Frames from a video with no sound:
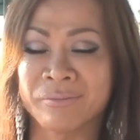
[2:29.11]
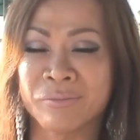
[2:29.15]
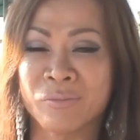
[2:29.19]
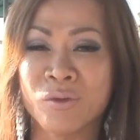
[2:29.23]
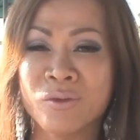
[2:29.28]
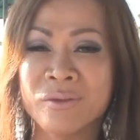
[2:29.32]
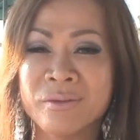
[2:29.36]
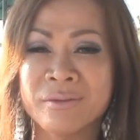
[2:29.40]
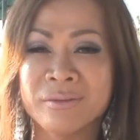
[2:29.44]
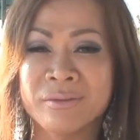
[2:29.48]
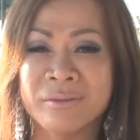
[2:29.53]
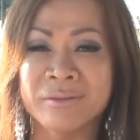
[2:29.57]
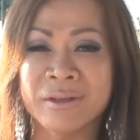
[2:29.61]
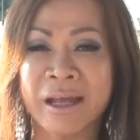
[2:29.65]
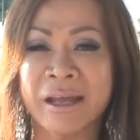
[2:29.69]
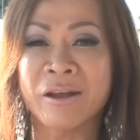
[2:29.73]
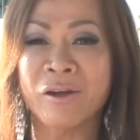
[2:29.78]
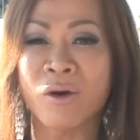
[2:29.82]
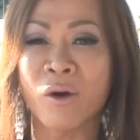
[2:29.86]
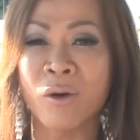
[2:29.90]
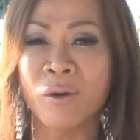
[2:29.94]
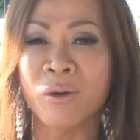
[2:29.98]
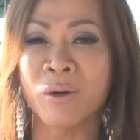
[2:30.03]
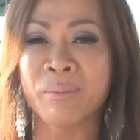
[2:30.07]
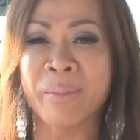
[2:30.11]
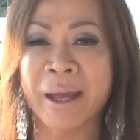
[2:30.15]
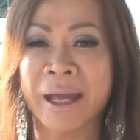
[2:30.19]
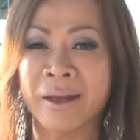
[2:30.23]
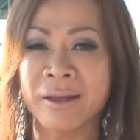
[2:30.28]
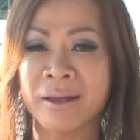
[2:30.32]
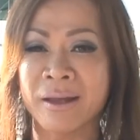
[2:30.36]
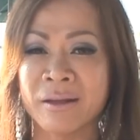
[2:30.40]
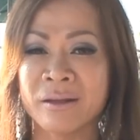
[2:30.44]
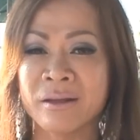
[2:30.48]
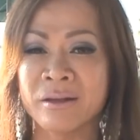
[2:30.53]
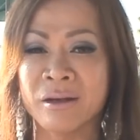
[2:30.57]
muốn thấy cô bé
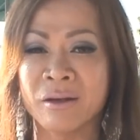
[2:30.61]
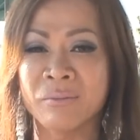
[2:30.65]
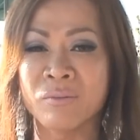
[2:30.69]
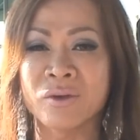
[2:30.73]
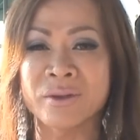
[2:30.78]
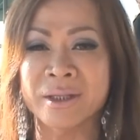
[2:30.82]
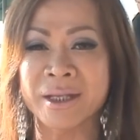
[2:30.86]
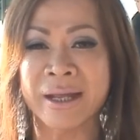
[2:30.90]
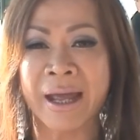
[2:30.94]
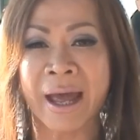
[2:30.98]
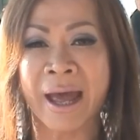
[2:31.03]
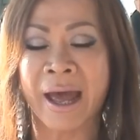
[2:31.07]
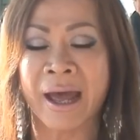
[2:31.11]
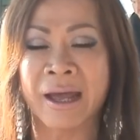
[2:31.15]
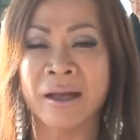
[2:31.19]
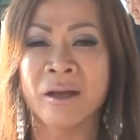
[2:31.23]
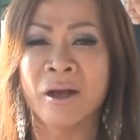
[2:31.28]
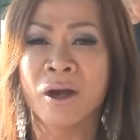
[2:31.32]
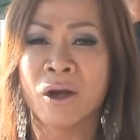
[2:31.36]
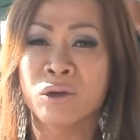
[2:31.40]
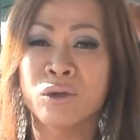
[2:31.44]
dễ thương muốn say hai